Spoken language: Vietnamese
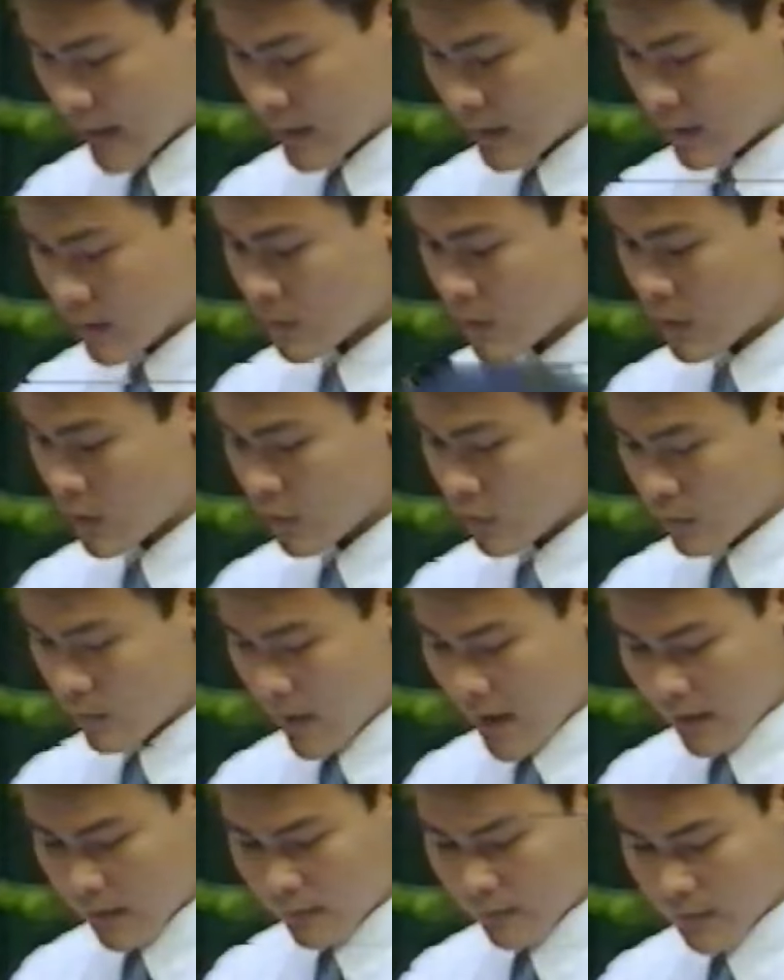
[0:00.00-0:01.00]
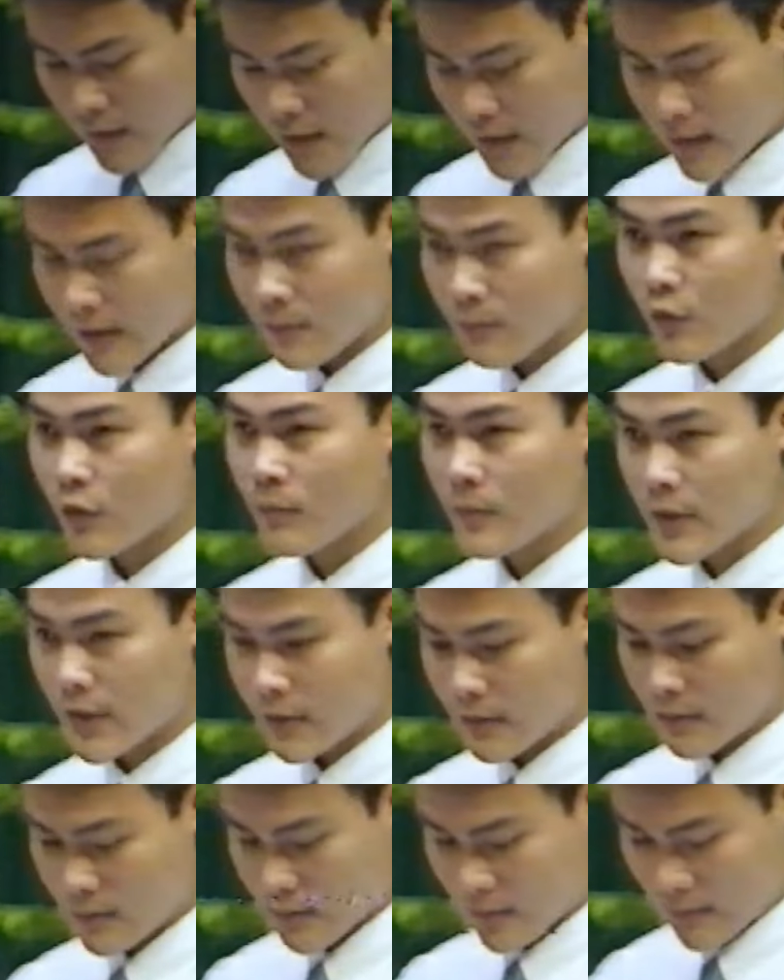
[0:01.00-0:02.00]
câu nói của Bác với các em của mình.
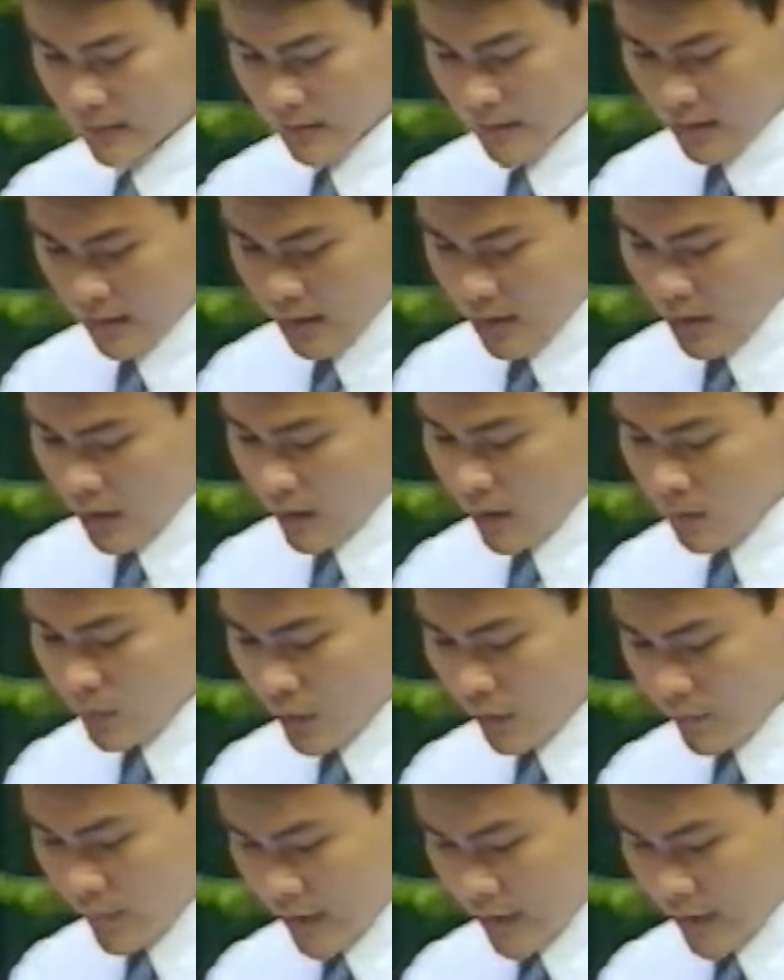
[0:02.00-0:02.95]
Không có việc